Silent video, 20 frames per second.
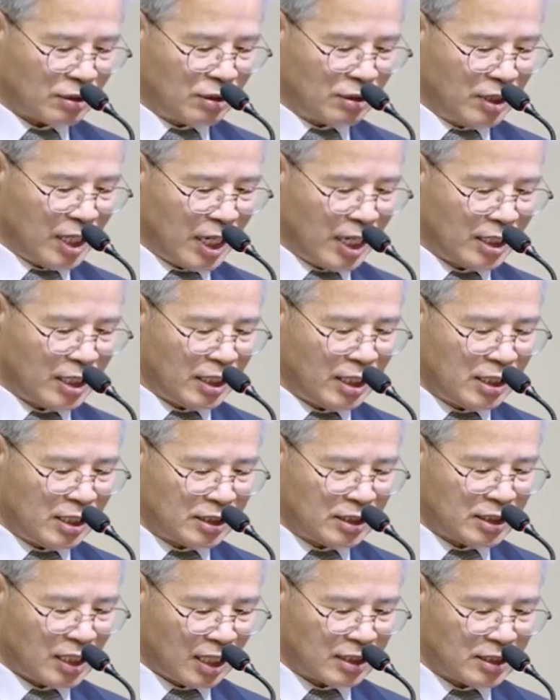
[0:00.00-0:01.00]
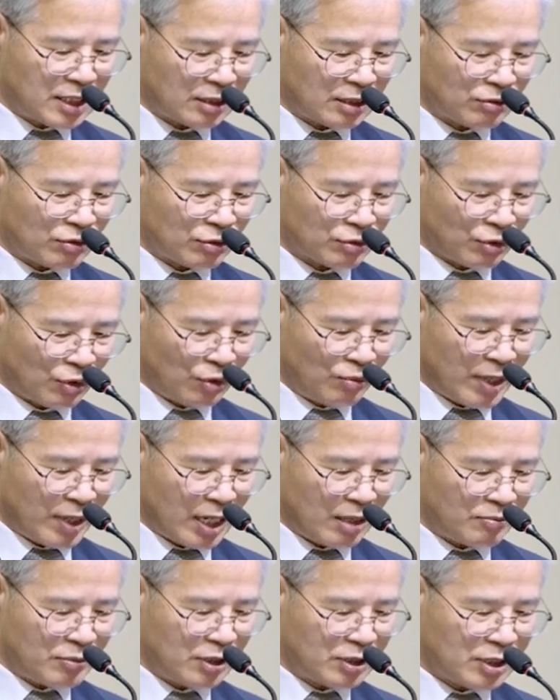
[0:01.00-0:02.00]
언행이 일치하지 않고
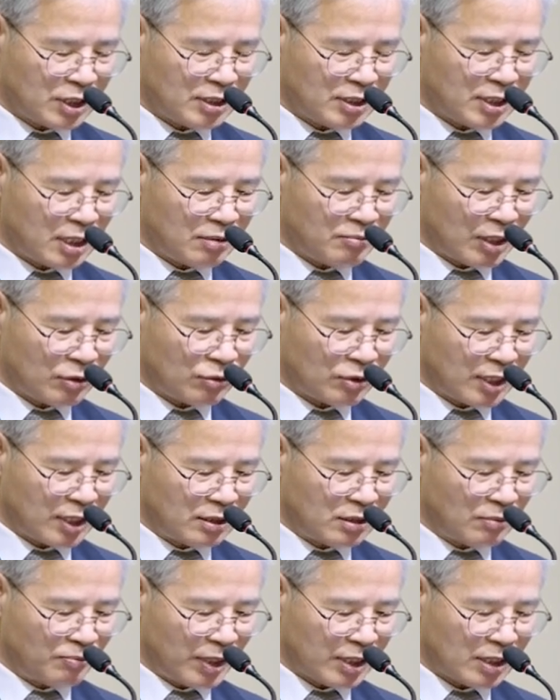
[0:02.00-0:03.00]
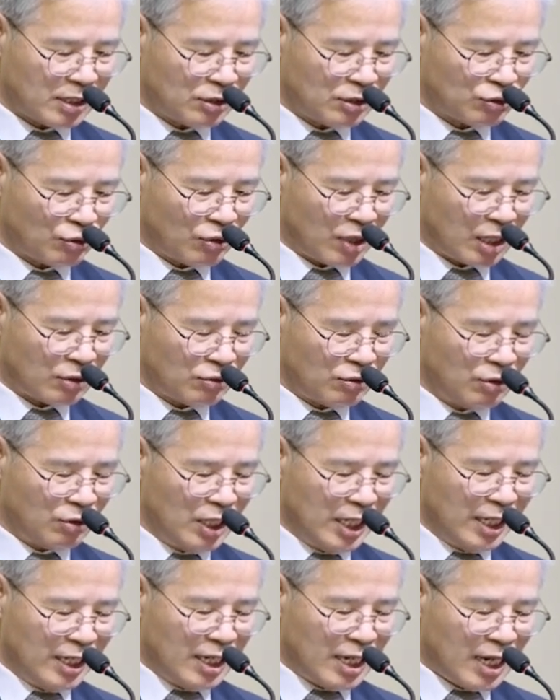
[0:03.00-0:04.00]
교만하며 칭찬받고 대접받기를 좋아하고